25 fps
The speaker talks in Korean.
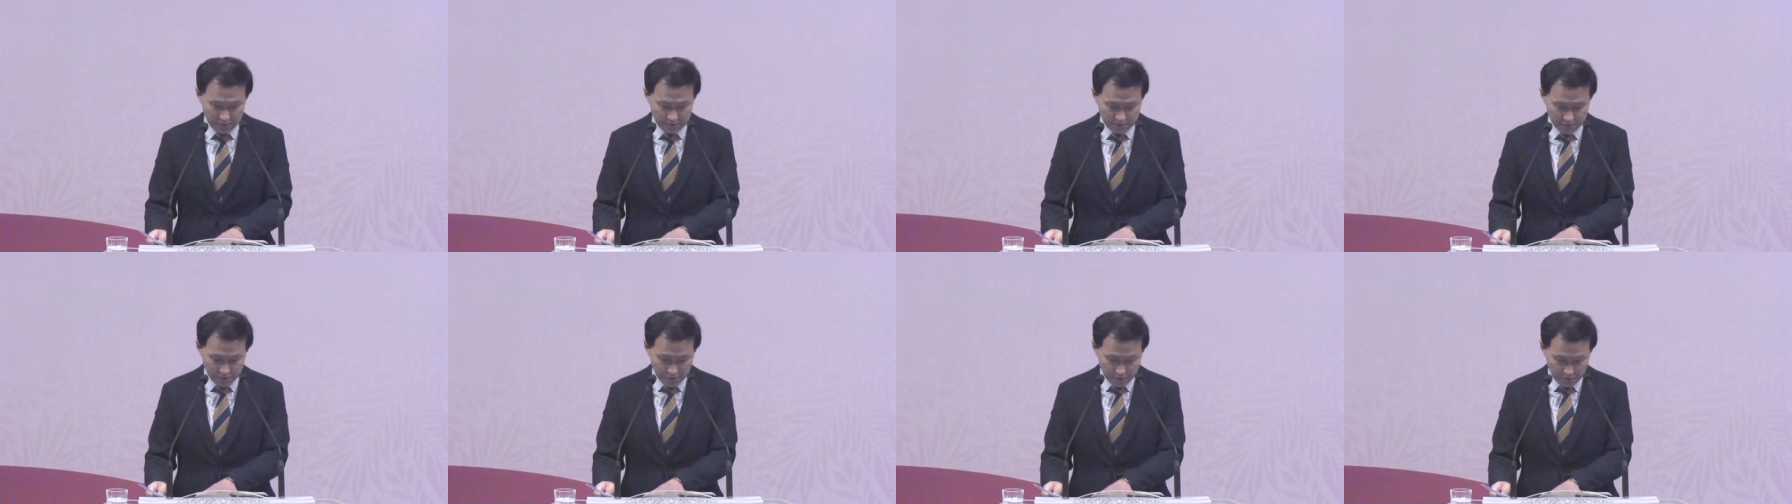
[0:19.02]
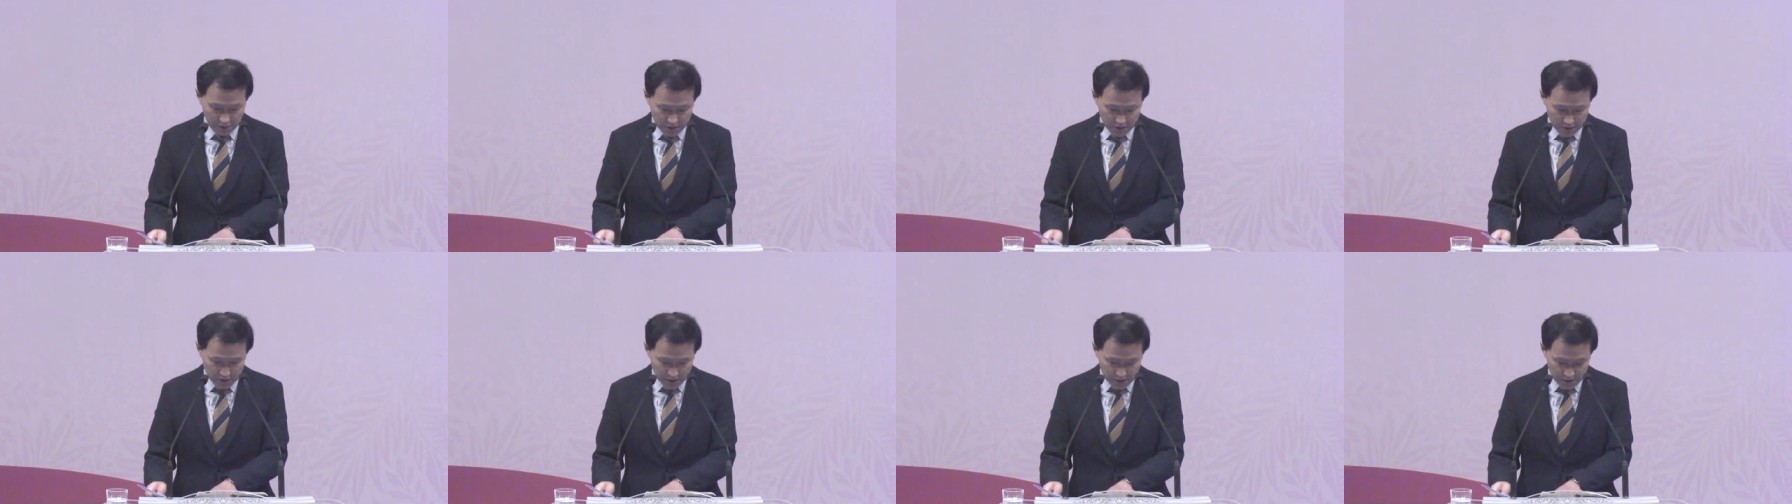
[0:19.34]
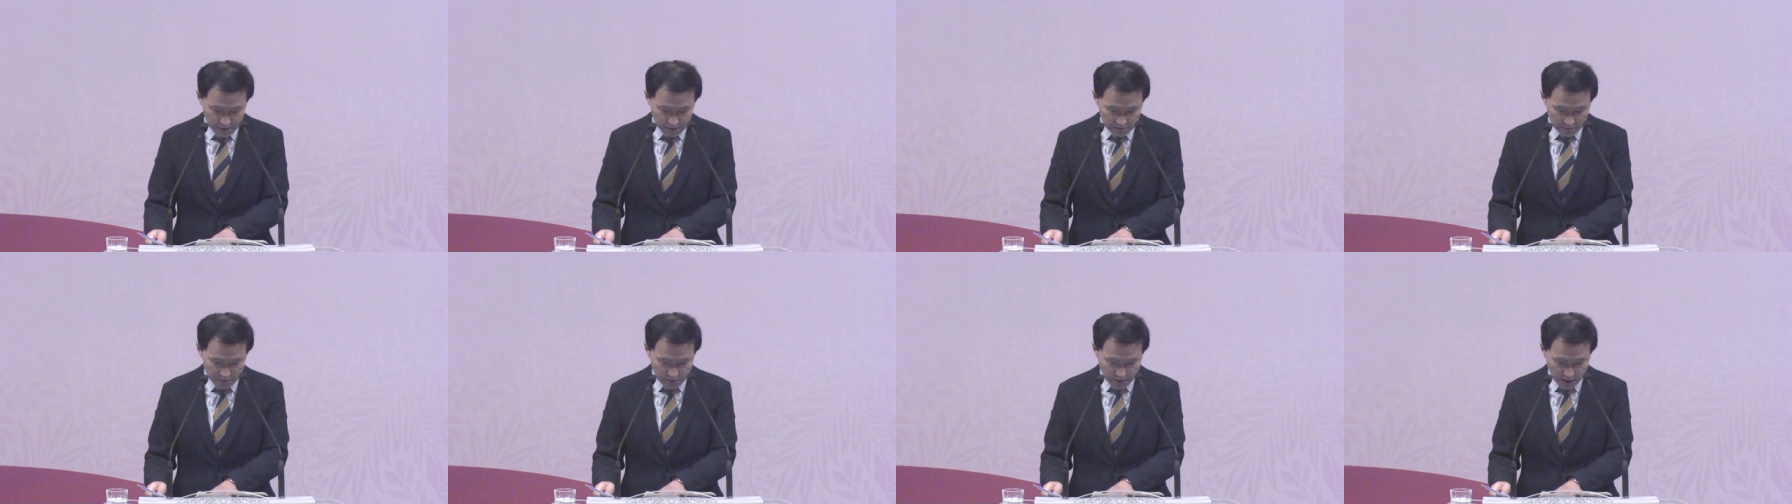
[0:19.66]

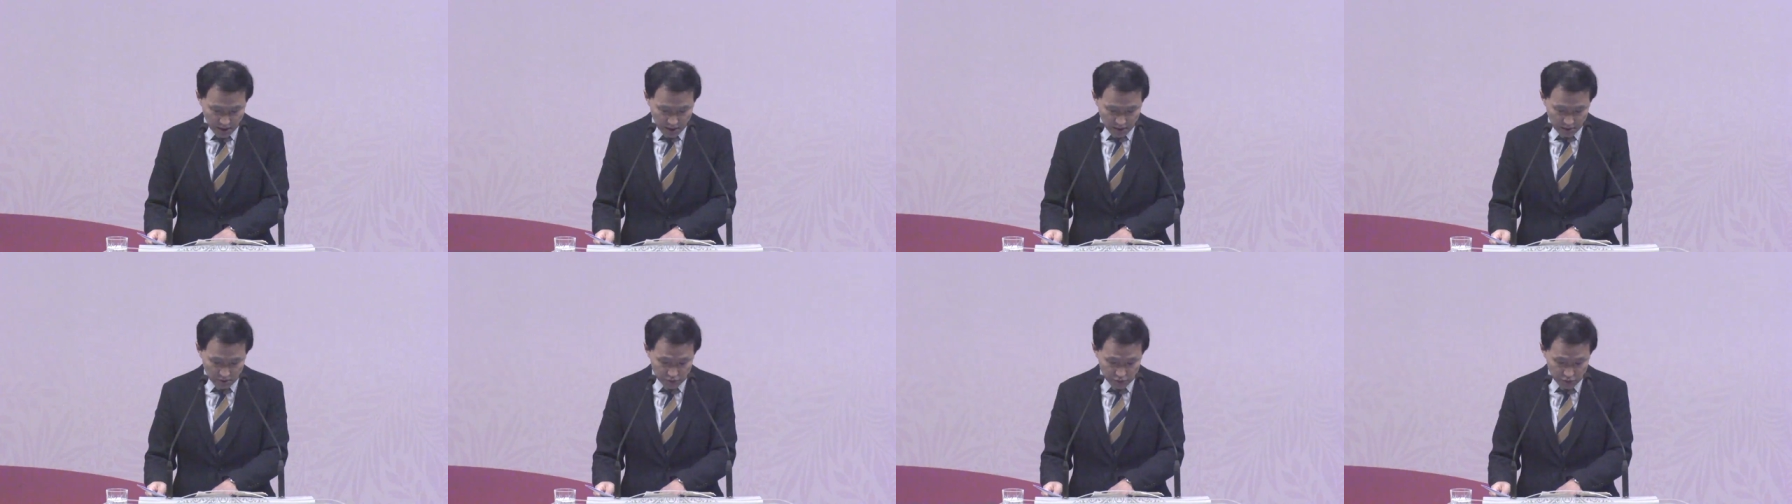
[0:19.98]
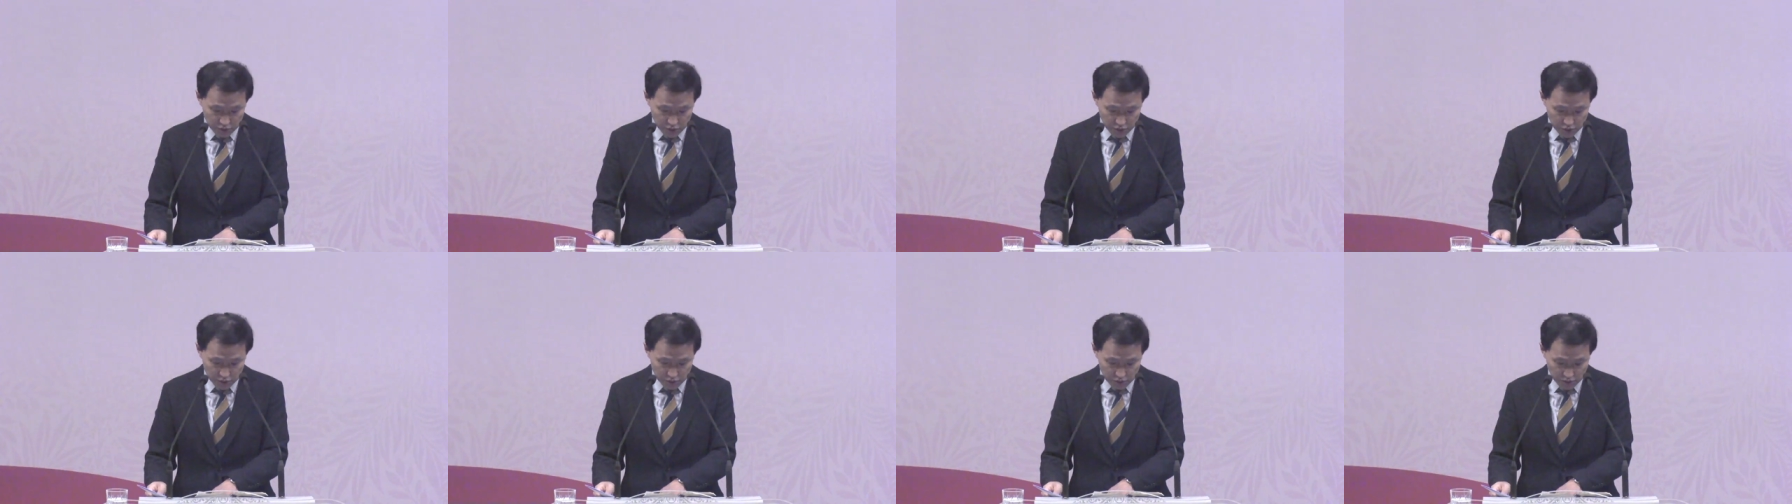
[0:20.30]
합독하시겠습니다. 우리